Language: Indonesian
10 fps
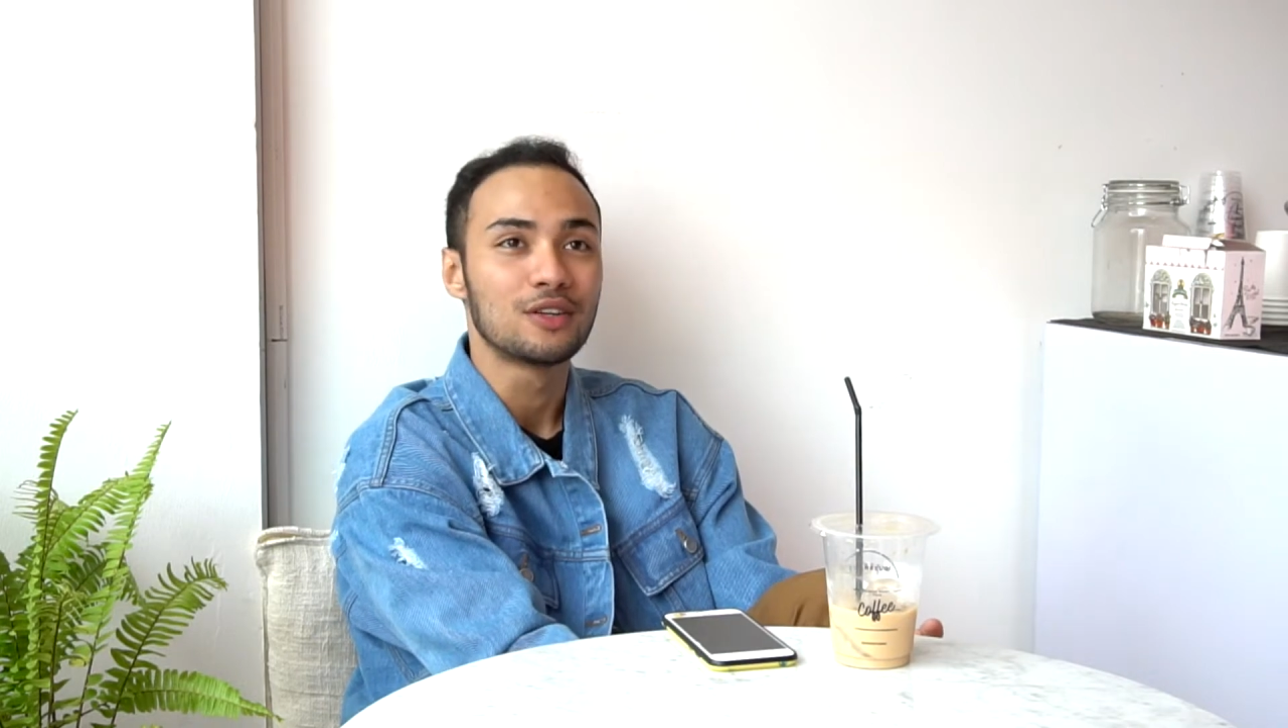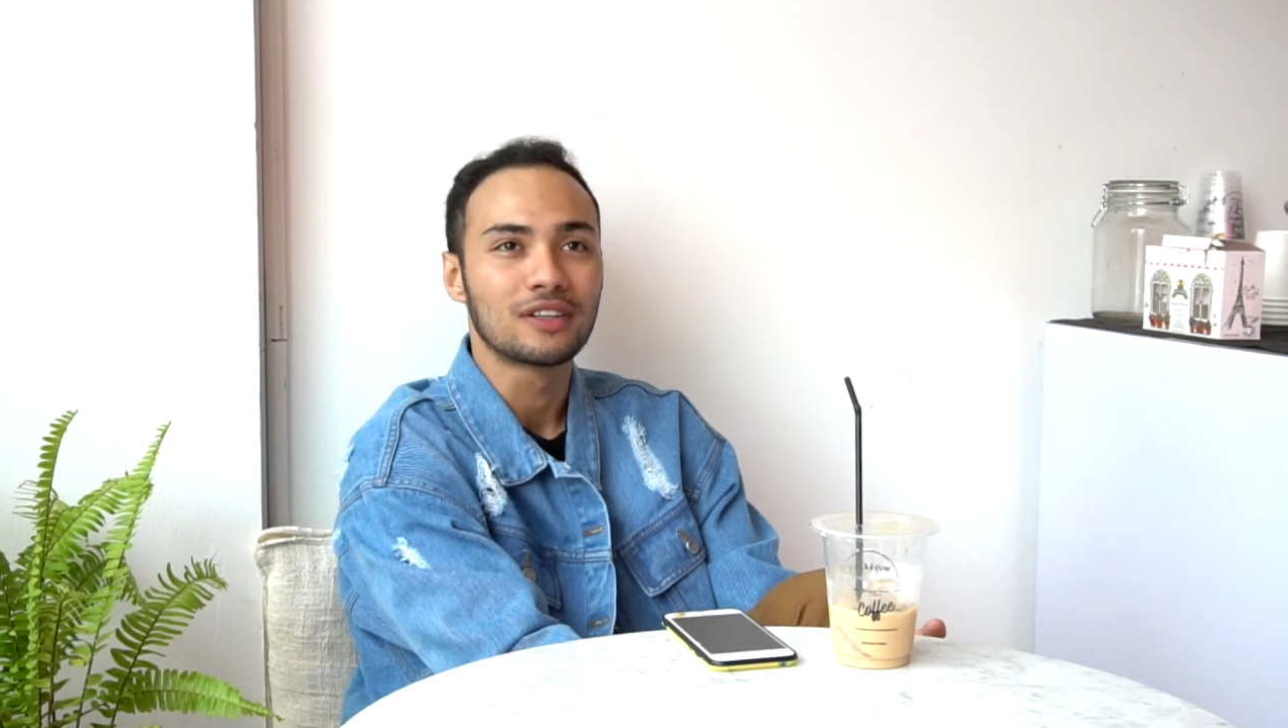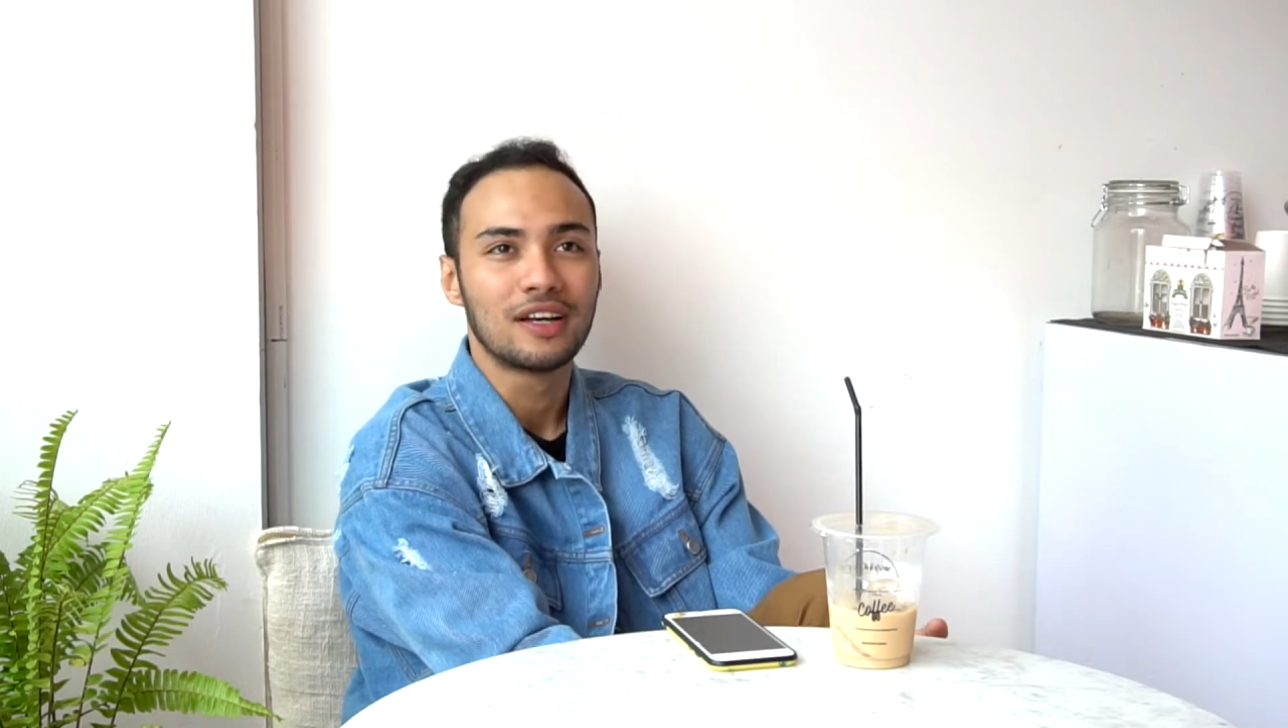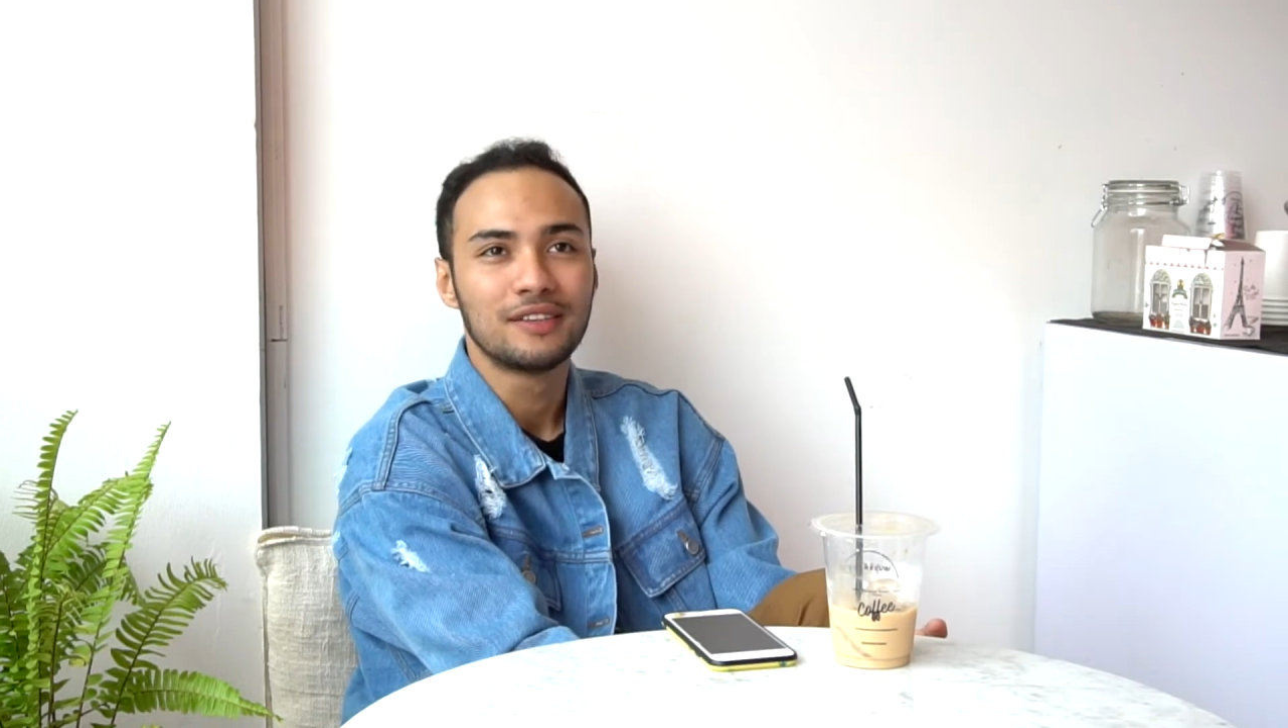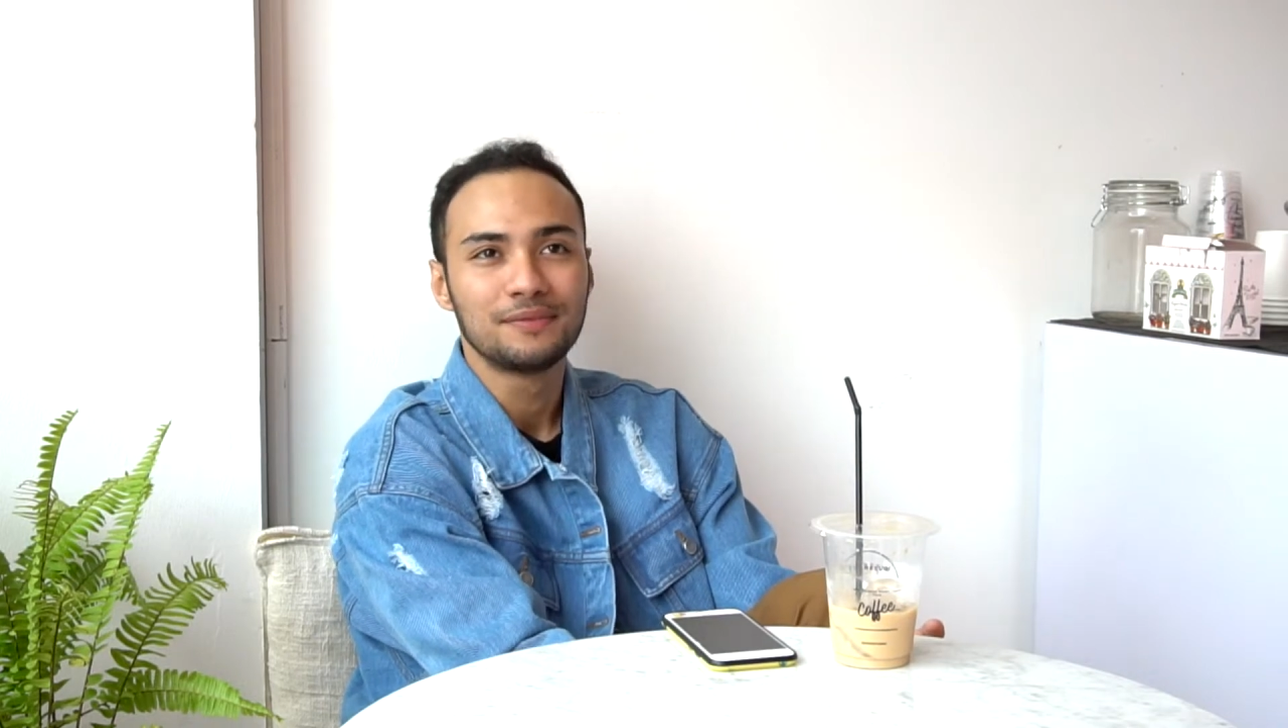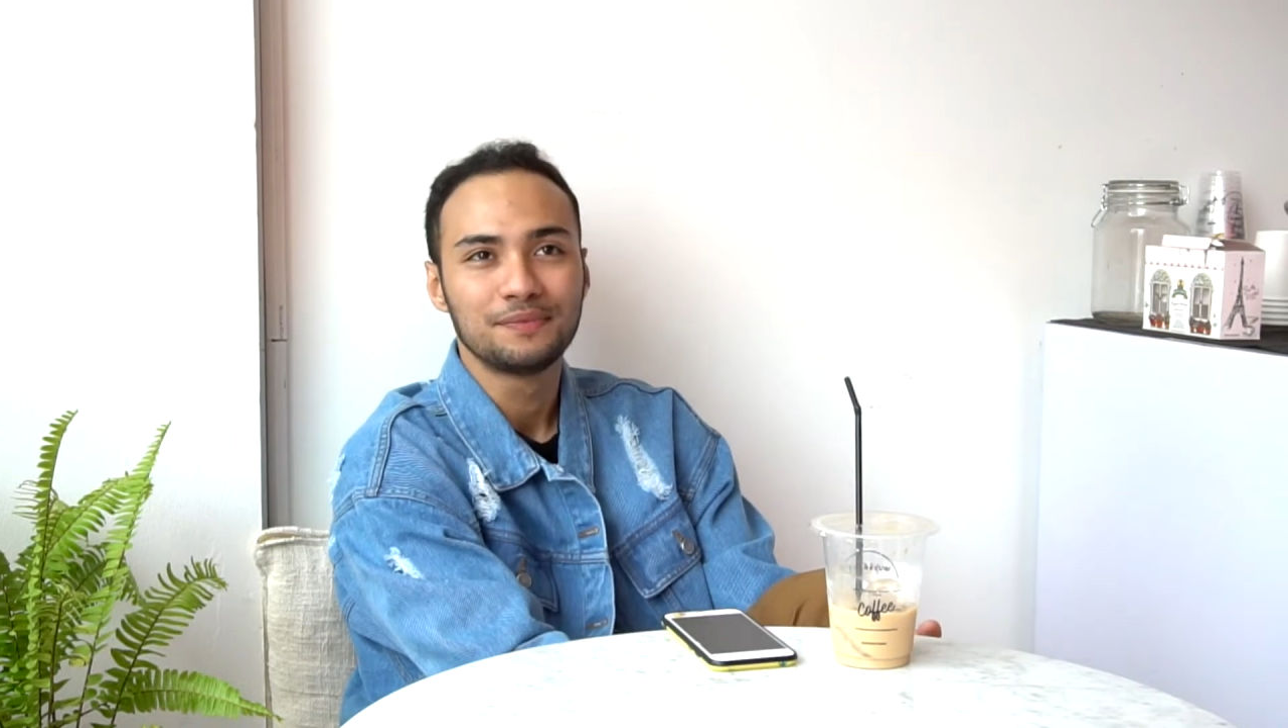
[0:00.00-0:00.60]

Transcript: host kan